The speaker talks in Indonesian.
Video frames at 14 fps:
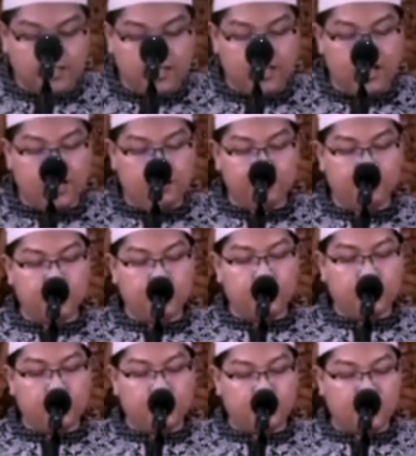kata dia,
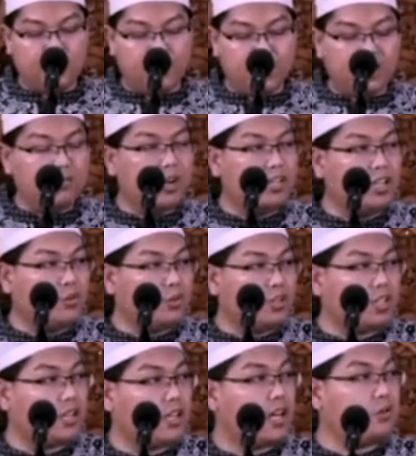keselamatan
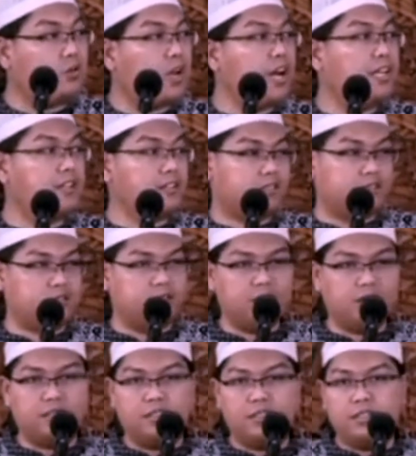bagiku tak aku lahir.
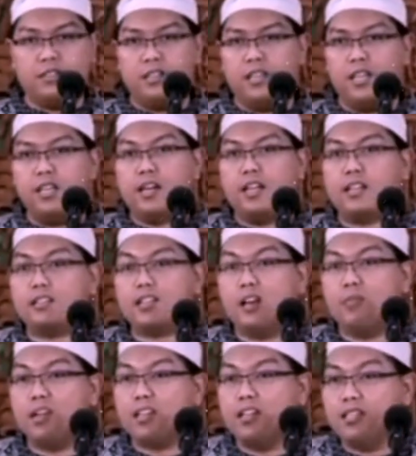Ingat
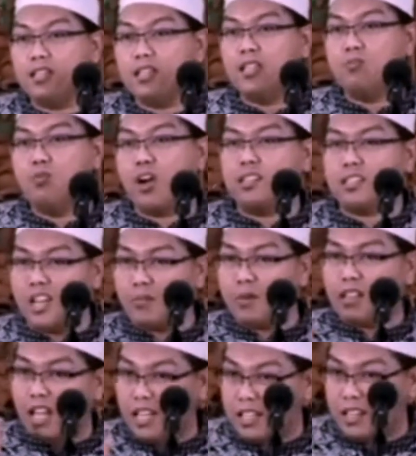keselamatan di sini bukan
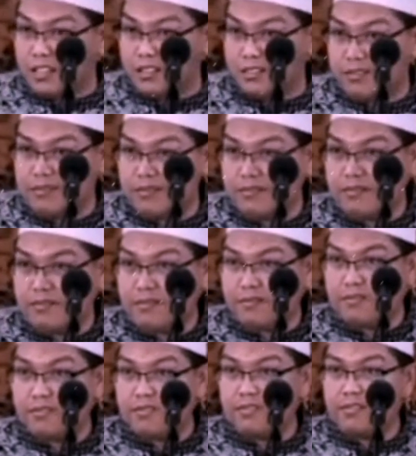selamat lahir.
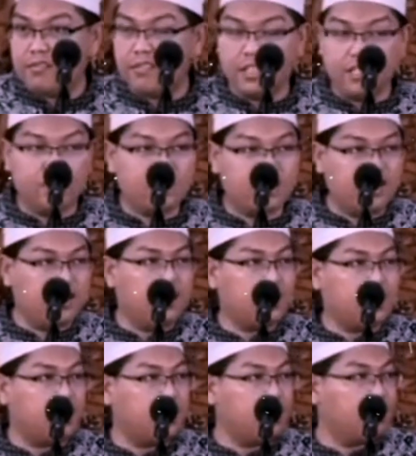Ini sering
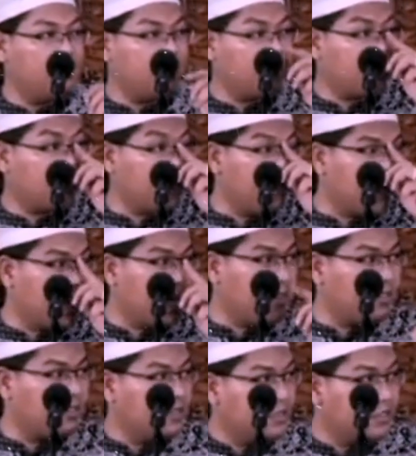dijadikan oleh orang-orang
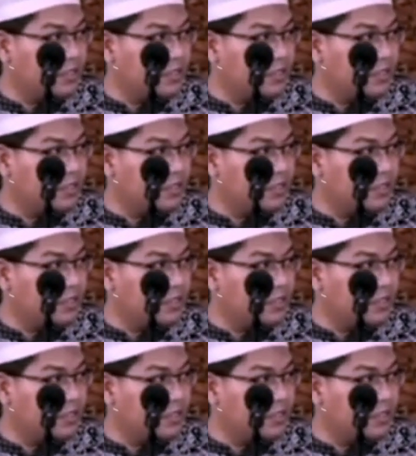liberal